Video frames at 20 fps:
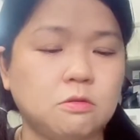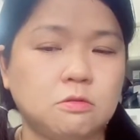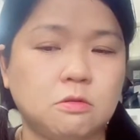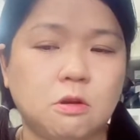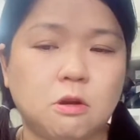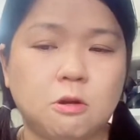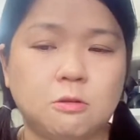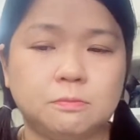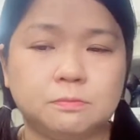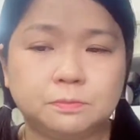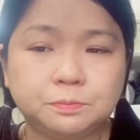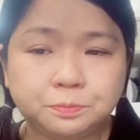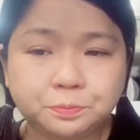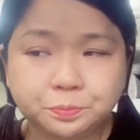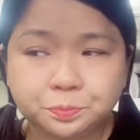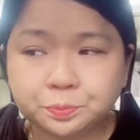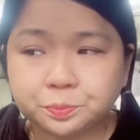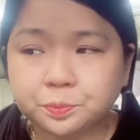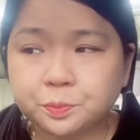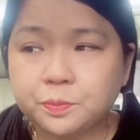rồi
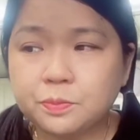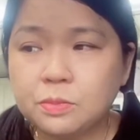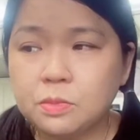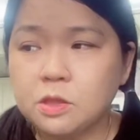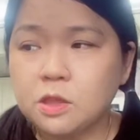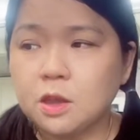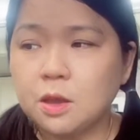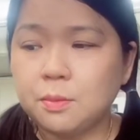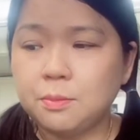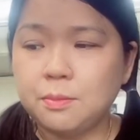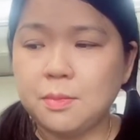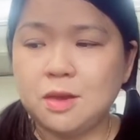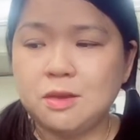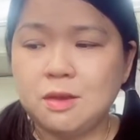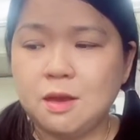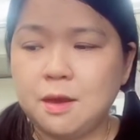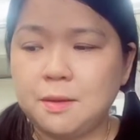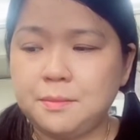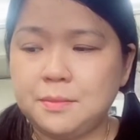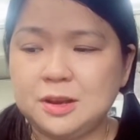bây
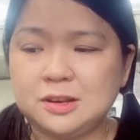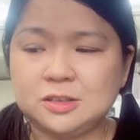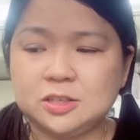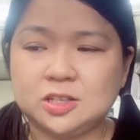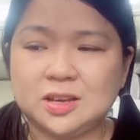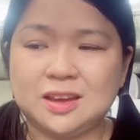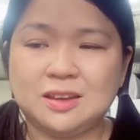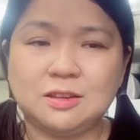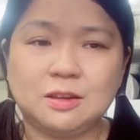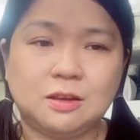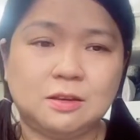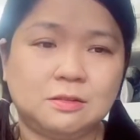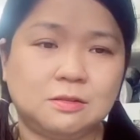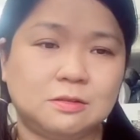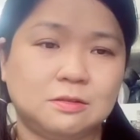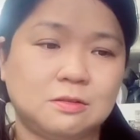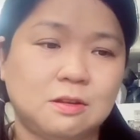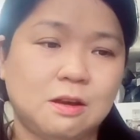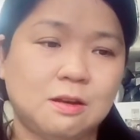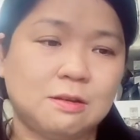giờ mình sẽ
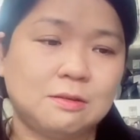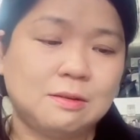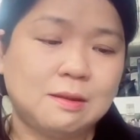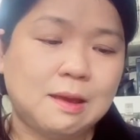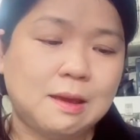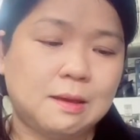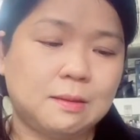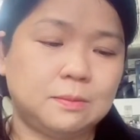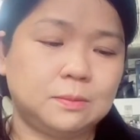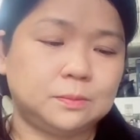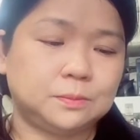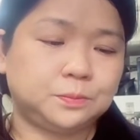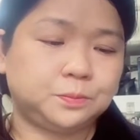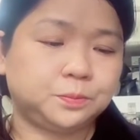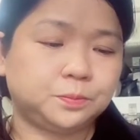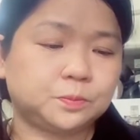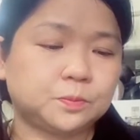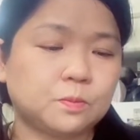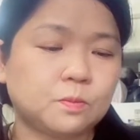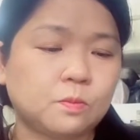thử đó là
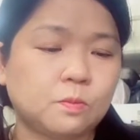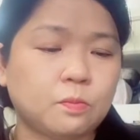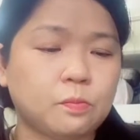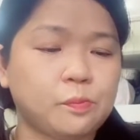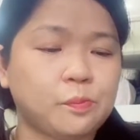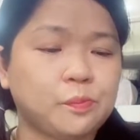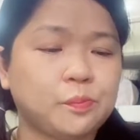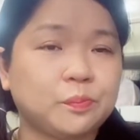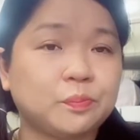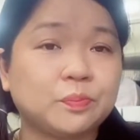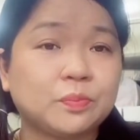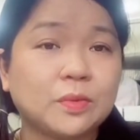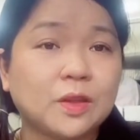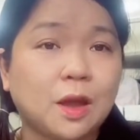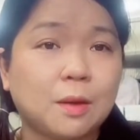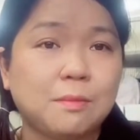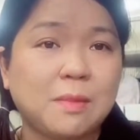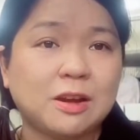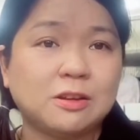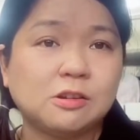
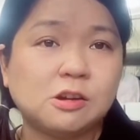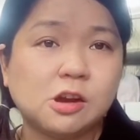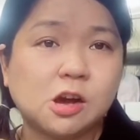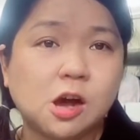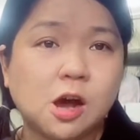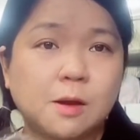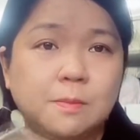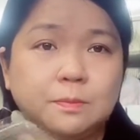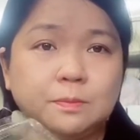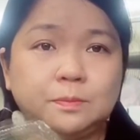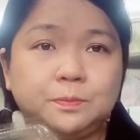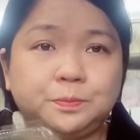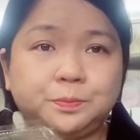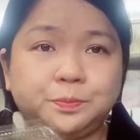bánh cốm